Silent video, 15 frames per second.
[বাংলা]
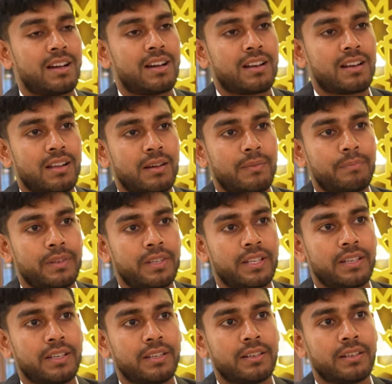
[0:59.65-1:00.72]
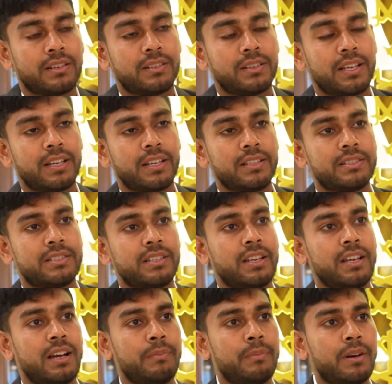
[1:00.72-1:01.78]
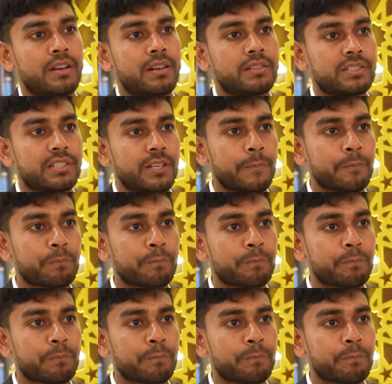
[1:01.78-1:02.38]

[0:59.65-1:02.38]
আর আপনি দেখেন যে আমার যে